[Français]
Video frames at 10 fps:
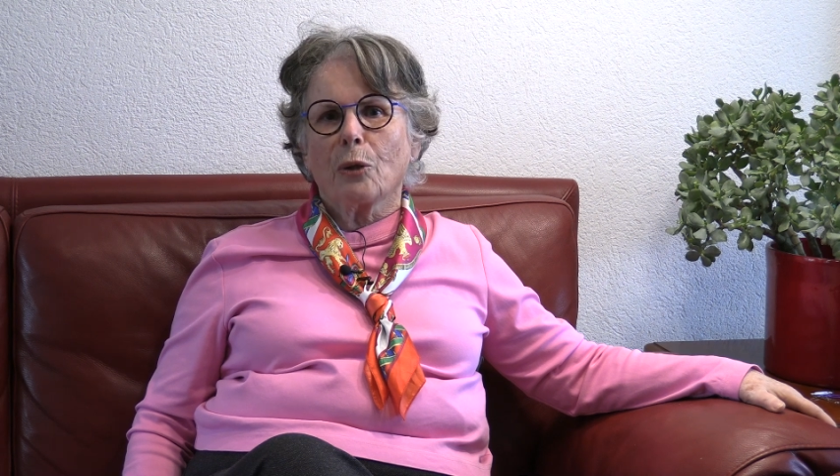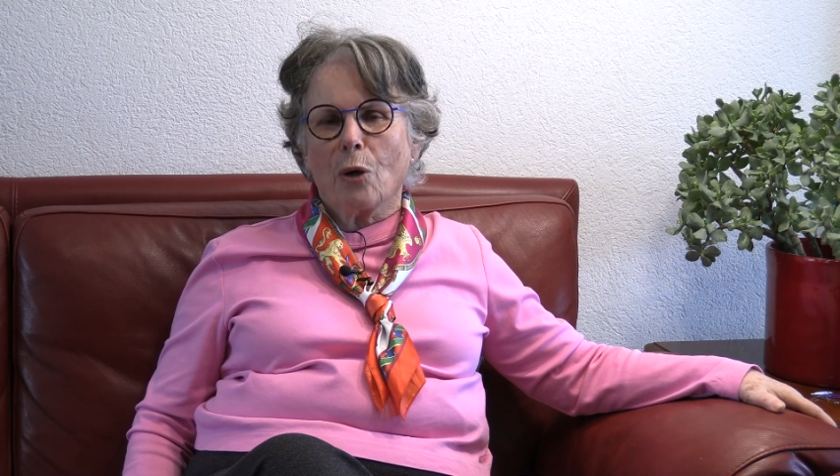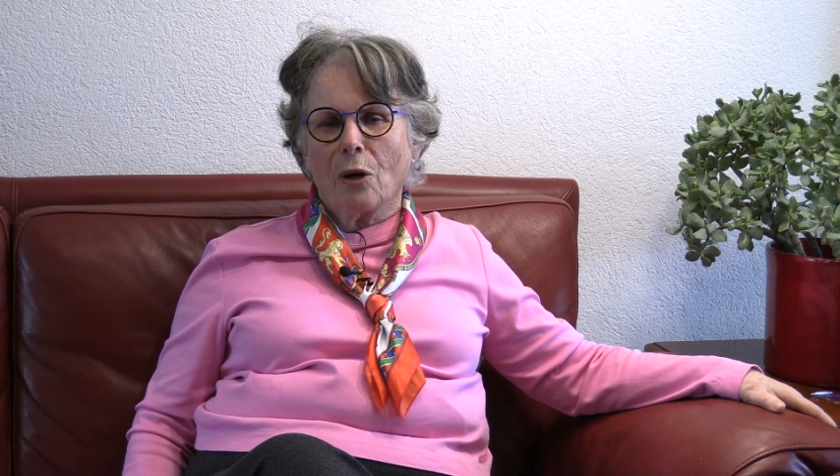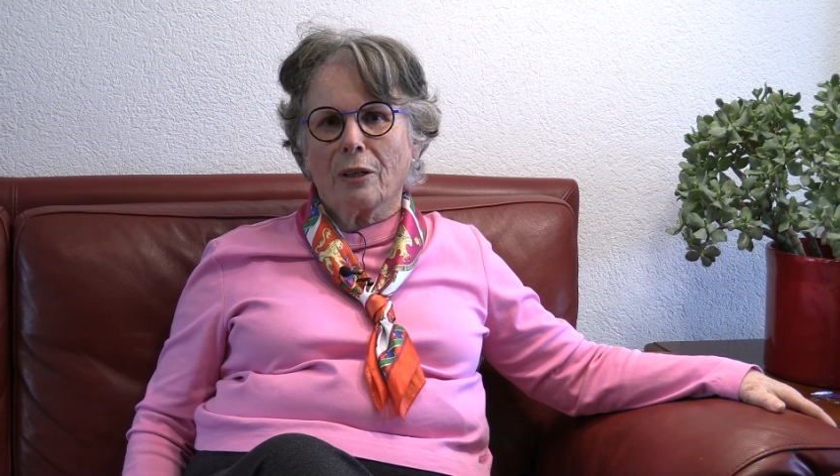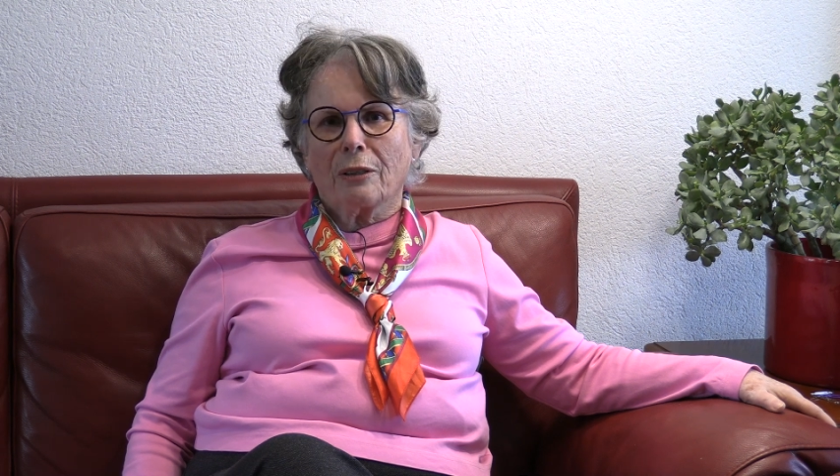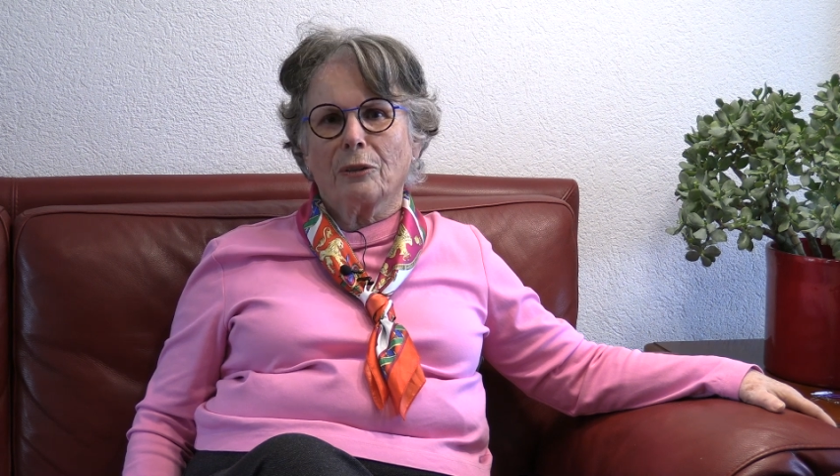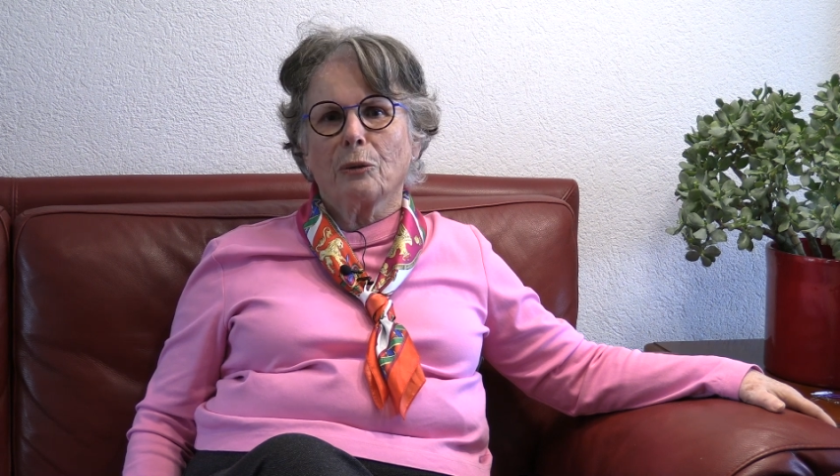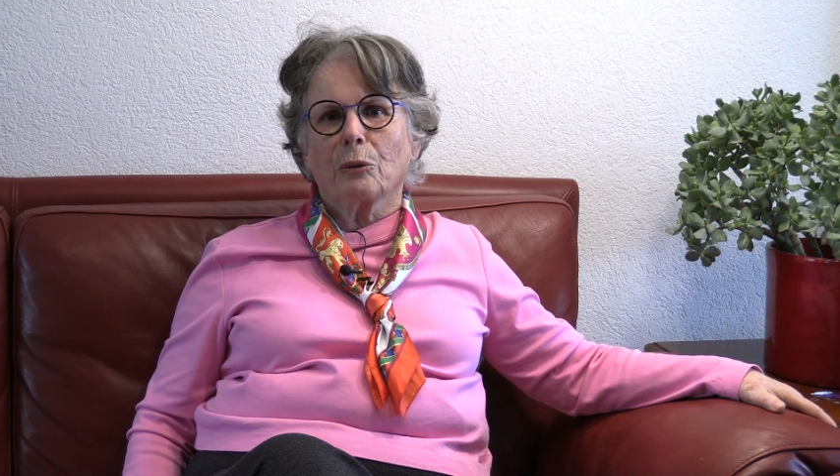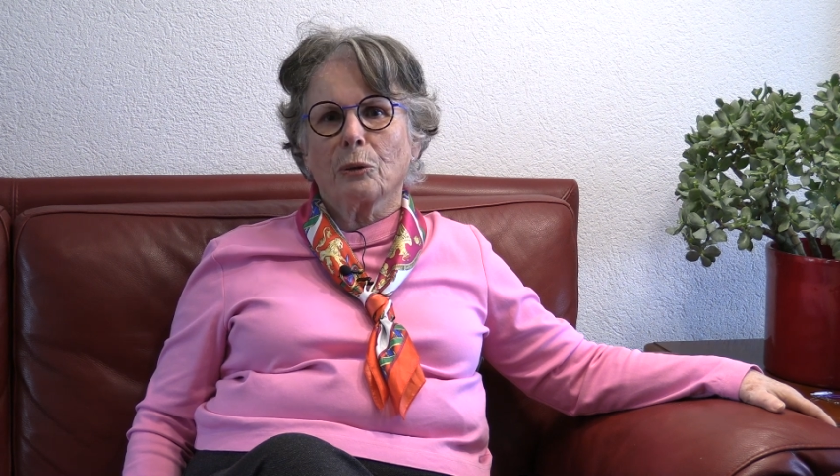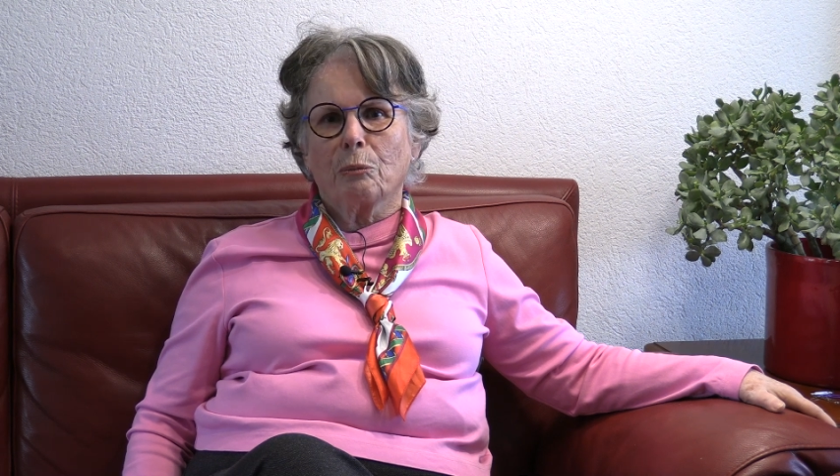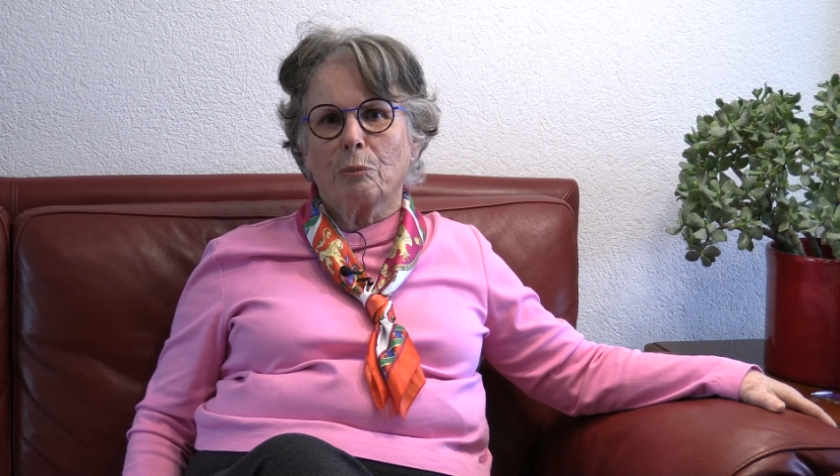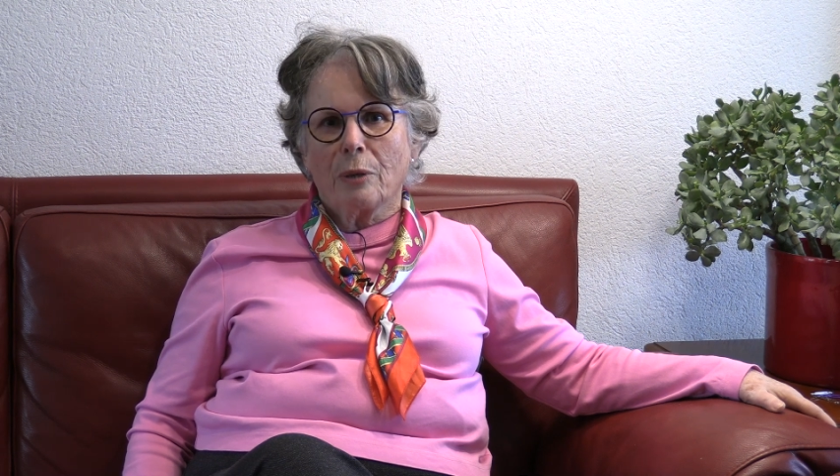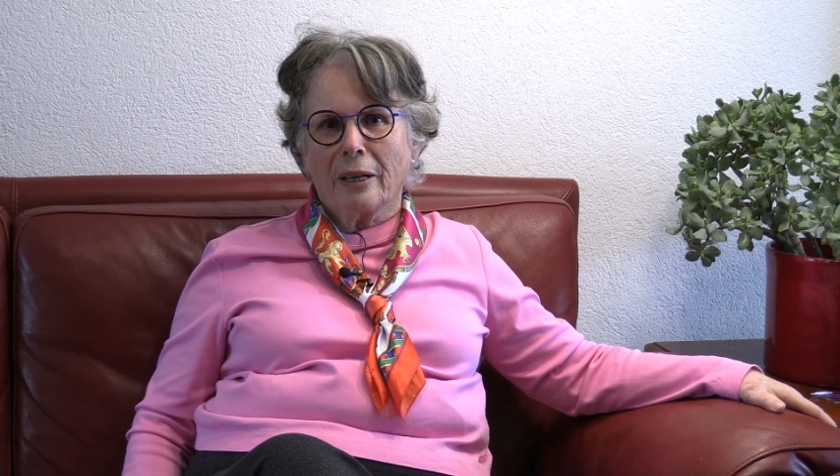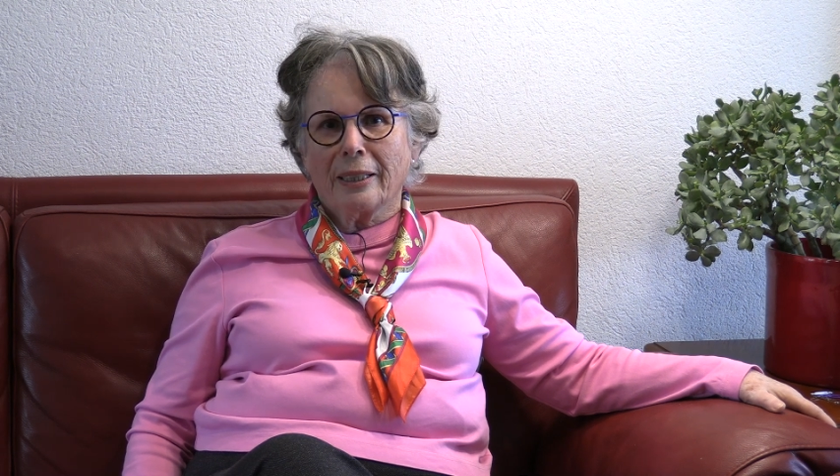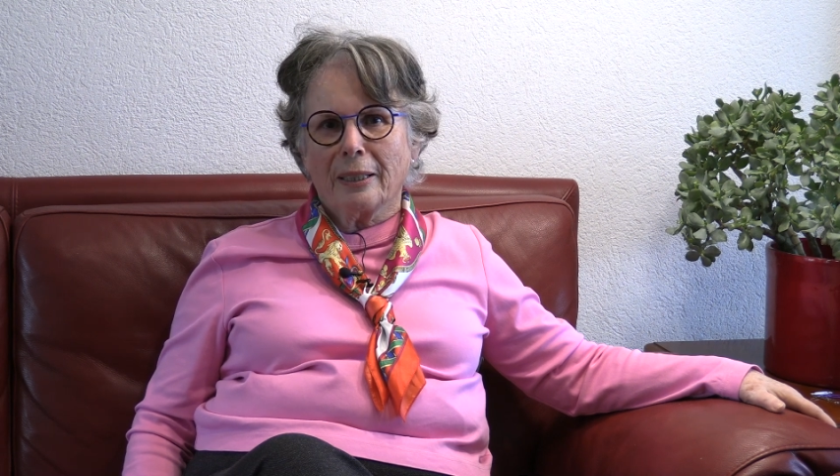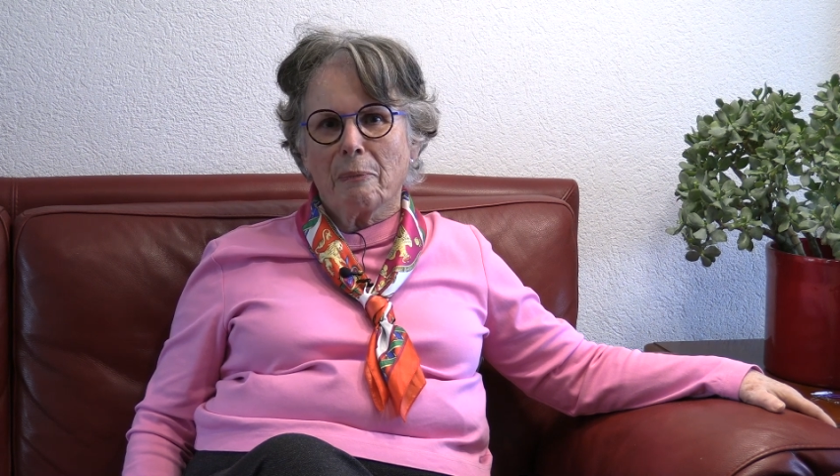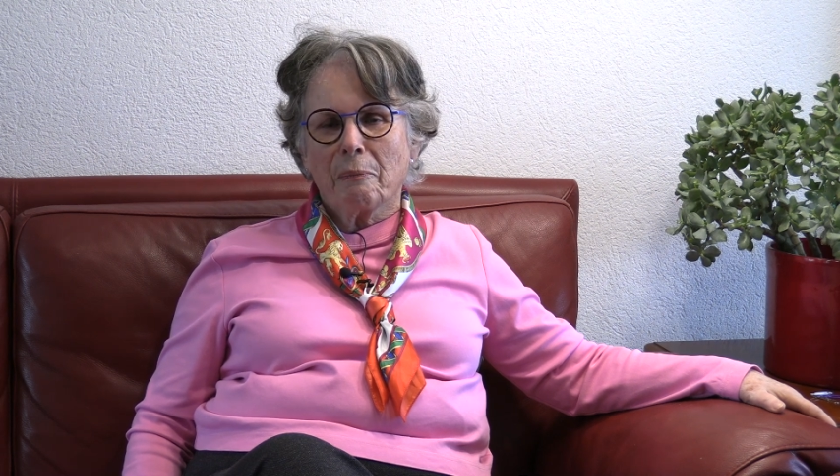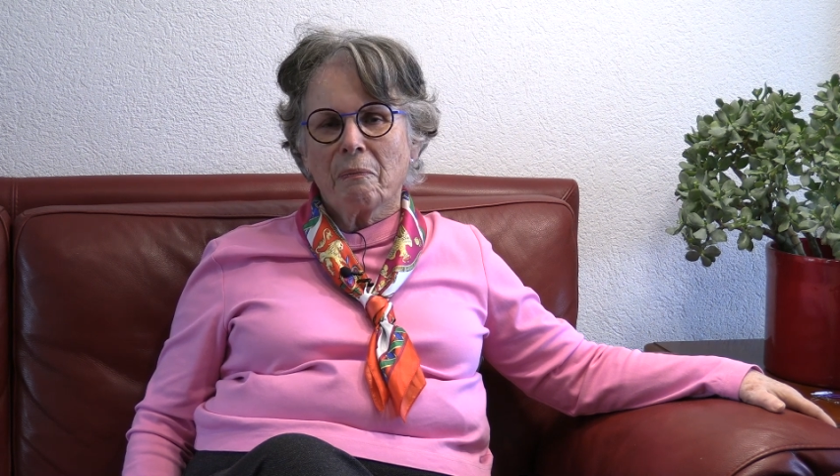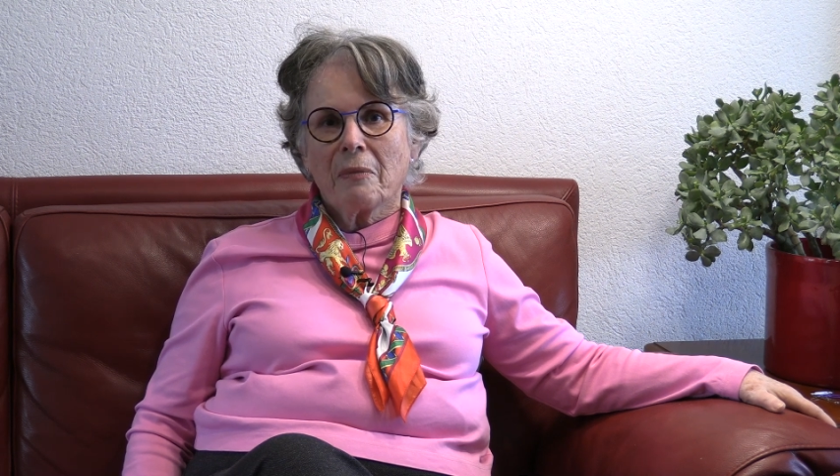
coq de notre poulailler.